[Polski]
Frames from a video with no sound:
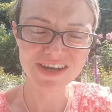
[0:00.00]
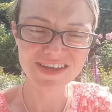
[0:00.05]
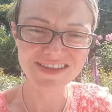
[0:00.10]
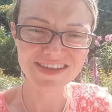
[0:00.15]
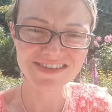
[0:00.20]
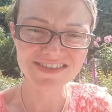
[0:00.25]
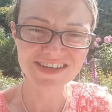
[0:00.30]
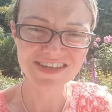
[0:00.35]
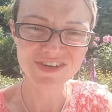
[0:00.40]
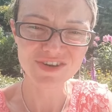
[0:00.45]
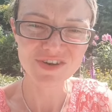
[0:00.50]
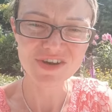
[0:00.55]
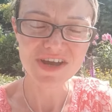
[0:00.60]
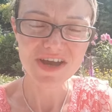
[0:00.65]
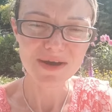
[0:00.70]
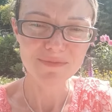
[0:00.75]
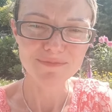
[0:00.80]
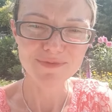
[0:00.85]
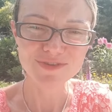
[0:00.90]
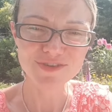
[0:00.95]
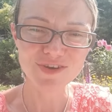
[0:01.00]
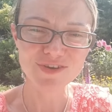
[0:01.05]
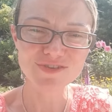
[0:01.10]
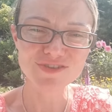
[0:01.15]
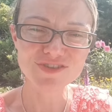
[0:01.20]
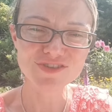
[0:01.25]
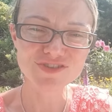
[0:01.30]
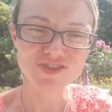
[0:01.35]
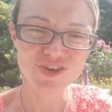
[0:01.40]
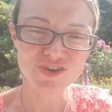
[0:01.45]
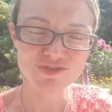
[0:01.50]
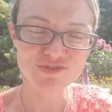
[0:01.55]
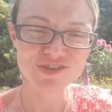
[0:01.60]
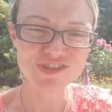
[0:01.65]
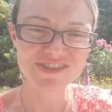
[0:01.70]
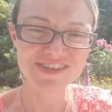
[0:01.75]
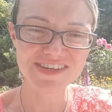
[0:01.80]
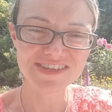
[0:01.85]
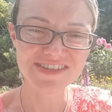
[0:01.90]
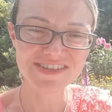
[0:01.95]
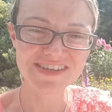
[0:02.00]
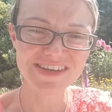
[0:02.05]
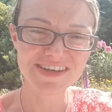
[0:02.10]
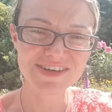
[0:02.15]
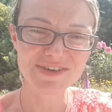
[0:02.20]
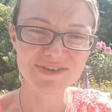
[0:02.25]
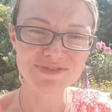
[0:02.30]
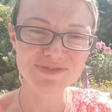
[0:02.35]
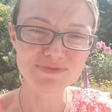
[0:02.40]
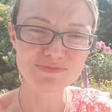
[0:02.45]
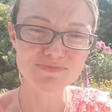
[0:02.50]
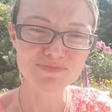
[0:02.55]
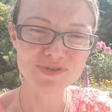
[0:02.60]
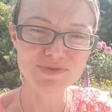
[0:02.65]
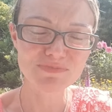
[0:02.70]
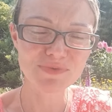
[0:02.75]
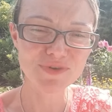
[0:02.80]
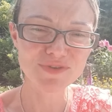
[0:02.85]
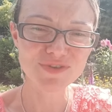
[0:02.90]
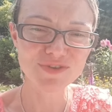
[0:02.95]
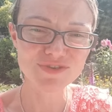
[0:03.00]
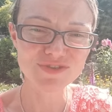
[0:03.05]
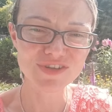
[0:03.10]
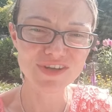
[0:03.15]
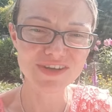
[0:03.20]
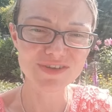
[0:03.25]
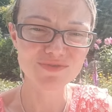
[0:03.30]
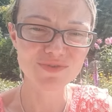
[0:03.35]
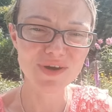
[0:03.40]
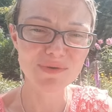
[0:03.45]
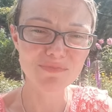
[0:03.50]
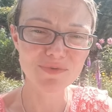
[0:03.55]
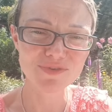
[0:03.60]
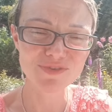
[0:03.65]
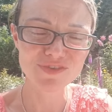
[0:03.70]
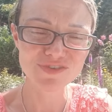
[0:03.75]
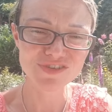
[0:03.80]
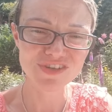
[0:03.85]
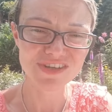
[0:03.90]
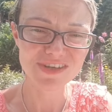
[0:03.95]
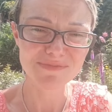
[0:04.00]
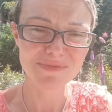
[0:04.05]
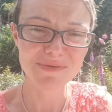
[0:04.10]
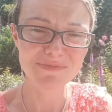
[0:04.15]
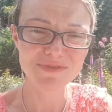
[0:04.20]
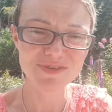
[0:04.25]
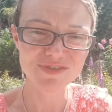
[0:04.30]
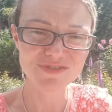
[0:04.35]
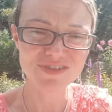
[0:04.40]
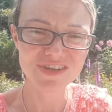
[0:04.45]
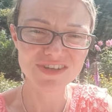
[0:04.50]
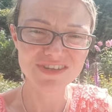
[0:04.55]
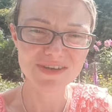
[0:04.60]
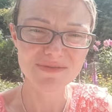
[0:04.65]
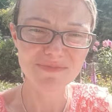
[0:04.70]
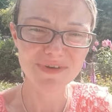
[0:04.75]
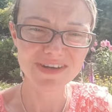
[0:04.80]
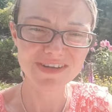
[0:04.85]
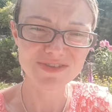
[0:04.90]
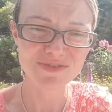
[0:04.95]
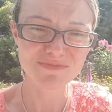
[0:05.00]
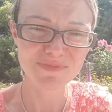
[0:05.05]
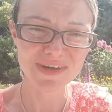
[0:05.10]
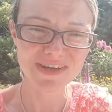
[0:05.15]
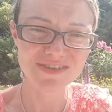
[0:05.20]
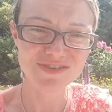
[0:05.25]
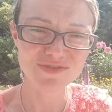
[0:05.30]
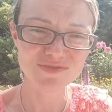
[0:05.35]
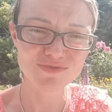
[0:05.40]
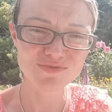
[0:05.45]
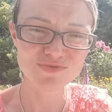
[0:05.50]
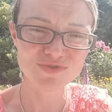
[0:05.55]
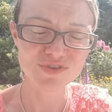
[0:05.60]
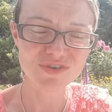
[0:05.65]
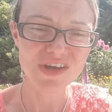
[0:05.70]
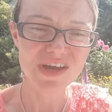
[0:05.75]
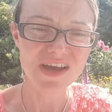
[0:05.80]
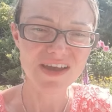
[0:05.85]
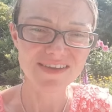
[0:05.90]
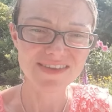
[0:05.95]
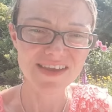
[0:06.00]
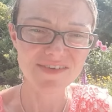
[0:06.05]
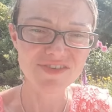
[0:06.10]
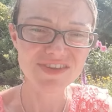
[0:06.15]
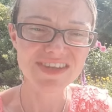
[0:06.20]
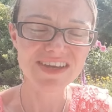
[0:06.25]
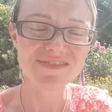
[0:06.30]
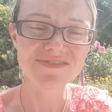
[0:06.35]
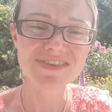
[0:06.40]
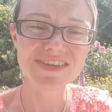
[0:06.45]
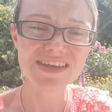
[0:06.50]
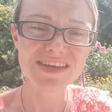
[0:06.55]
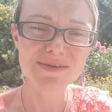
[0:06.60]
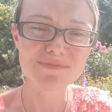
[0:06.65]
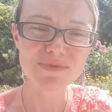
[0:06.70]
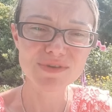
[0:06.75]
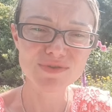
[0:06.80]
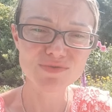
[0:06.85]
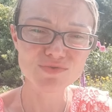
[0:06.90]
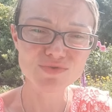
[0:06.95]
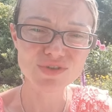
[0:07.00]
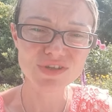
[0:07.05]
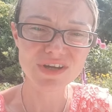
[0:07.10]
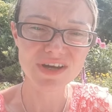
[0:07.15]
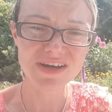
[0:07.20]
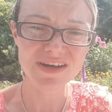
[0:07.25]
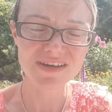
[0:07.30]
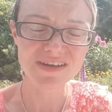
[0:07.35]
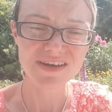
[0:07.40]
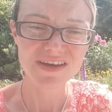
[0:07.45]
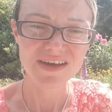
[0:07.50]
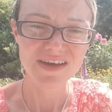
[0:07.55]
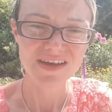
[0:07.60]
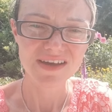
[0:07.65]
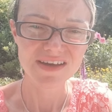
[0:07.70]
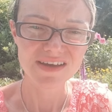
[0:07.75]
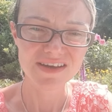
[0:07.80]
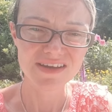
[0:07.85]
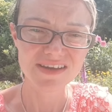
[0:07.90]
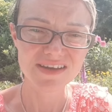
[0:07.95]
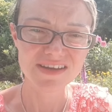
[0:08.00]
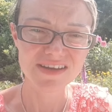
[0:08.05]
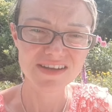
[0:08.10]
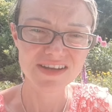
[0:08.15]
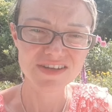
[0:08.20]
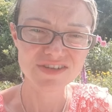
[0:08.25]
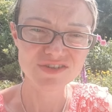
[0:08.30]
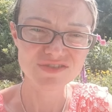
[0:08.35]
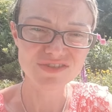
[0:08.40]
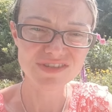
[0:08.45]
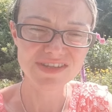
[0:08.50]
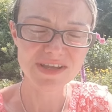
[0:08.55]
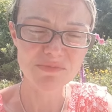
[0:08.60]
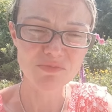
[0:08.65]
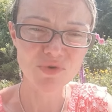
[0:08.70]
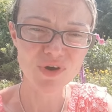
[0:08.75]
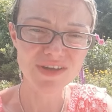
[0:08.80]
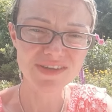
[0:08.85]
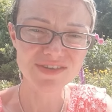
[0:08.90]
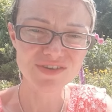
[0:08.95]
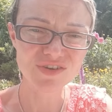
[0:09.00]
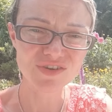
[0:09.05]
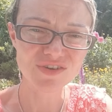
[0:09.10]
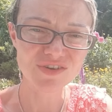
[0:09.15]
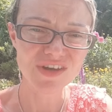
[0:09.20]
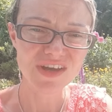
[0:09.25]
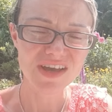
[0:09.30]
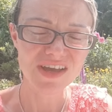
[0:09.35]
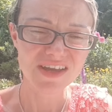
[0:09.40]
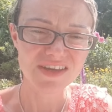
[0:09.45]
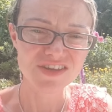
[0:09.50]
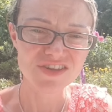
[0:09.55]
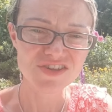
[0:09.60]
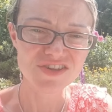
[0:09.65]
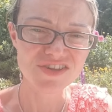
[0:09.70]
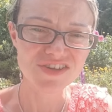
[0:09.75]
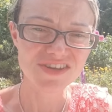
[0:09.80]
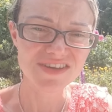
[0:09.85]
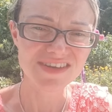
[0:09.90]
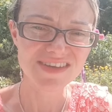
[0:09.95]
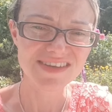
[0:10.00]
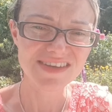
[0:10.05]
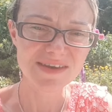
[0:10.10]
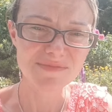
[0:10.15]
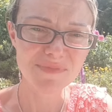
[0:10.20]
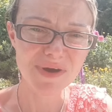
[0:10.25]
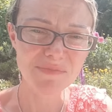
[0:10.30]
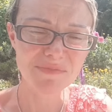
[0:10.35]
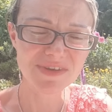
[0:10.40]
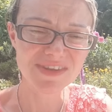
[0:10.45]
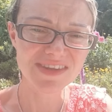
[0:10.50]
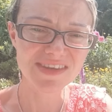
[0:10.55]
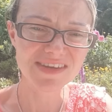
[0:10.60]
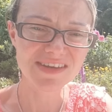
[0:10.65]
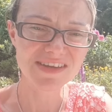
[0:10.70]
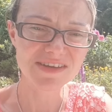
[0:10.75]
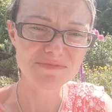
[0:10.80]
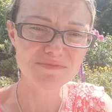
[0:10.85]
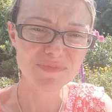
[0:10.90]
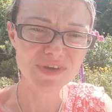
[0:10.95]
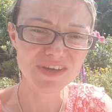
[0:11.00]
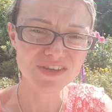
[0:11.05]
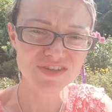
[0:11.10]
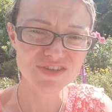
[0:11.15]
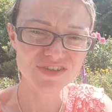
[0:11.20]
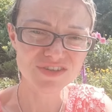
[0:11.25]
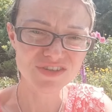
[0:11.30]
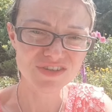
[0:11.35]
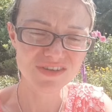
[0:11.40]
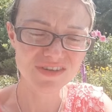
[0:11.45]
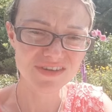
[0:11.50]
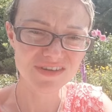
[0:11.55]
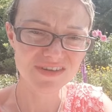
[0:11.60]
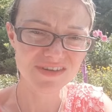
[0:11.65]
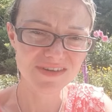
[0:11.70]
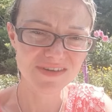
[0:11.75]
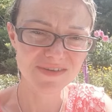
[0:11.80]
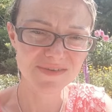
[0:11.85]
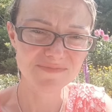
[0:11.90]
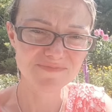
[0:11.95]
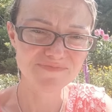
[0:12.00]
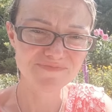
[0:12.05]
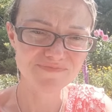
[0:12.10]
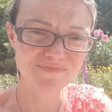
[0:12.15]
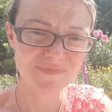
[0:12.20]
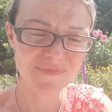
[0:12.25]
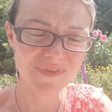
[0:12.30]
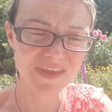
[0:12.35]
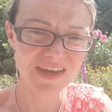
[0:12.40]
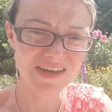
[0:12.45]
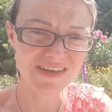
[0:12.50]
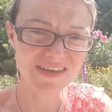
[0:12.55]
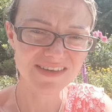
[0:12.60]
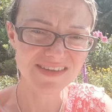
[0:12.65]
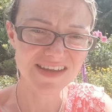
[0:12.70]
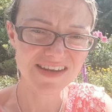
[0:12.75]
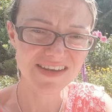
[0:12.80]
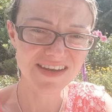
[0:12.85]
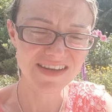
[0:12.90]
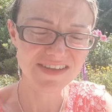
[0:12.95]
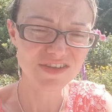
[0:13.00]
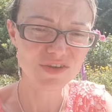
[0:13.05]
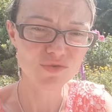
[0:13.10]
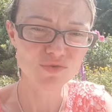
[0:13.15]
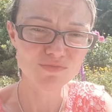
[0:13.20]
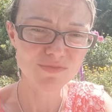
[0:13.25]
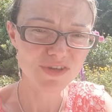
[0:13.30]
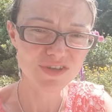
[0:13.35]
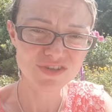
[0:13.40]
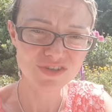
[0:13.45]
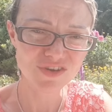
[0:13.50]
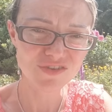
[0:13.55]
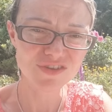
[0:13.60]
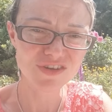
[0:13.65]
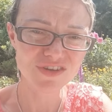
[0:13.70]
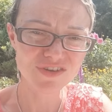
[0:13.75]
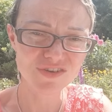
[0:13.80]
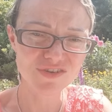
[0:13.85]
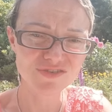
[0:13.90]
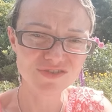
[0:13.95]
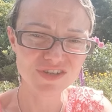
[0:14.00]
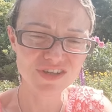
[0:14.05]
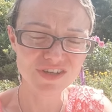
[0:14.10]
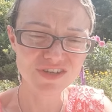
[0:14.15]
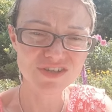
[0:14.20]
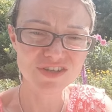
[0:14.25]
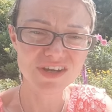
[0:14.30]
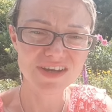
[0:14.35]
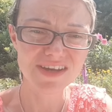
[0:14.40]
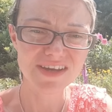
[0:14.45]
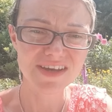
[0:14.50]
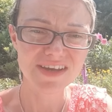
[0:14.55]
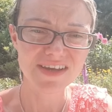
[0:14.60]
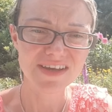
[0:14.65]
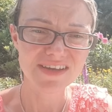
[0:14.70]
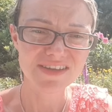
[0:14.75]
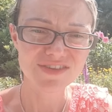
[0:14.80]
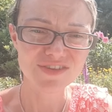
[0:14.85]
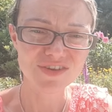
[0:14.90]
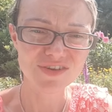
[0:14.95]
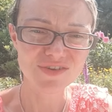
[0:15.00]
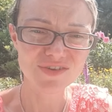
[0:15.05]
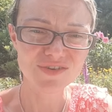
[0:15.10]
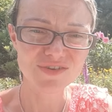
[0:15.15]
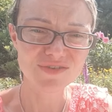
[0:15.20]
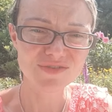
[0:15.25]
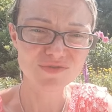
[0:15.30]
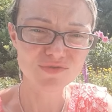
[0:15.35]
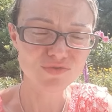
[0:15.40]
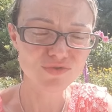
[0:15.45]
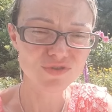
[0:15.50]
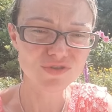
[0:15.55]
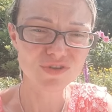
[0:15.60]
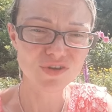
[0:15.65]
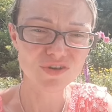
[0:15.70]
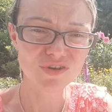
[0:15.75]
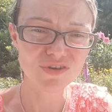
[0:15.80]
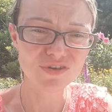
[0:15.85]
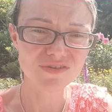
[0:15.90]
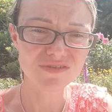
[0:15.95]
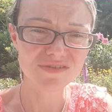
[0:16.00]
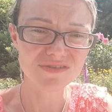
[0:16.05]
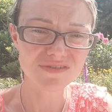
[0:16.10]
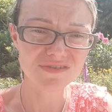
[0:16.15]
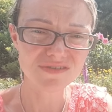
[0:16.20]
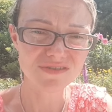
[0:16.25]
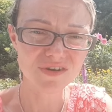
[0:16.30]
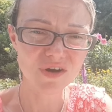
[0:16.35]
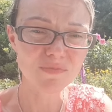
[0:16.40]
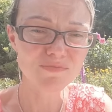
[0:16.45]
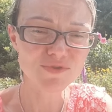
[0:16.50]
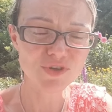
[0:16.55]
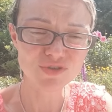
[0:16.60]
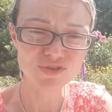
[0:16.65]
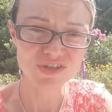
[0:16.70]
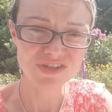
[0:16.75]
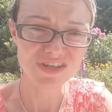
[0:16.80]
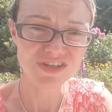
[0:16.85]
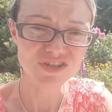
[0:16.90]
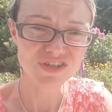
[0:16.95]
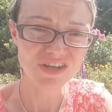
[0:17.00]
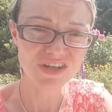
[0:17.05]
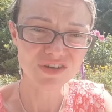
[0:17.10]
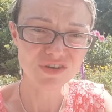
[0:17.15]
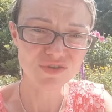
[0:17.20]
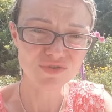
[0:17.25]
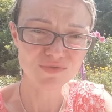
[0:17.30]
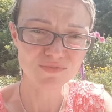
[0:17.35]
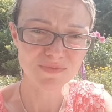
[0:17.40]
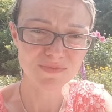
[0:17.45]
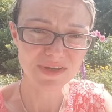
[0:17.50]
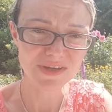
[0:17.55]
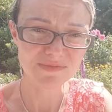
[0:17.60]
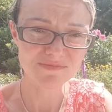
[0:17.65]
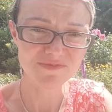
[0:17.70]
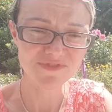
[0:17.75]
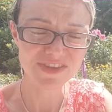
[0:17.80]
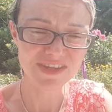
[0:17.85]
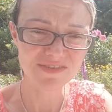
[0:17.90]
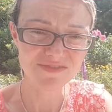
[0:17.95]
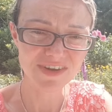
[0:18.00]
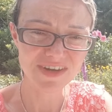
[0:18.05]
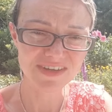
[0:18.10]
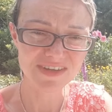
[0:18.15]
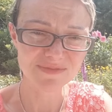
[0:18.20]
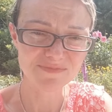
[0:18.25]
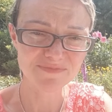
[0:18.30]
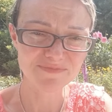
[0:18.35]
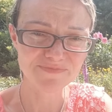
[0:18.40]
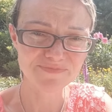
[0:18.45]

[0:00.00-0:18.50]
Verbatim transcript: A dlaczego? Bo to odciąży nasz kręgosłup przy podnoszeniu, a podnoszenia mamy codziennie bardzo, bardzo dużo. Nawet jak wstajemy z łóżka, e, leżąc na płasko, jeśli nie mamy tych mięśni, e, takich delikatnie umięśnionych chociaż, to już to e, obciąża nasz kręgosłup takim wstawaniem.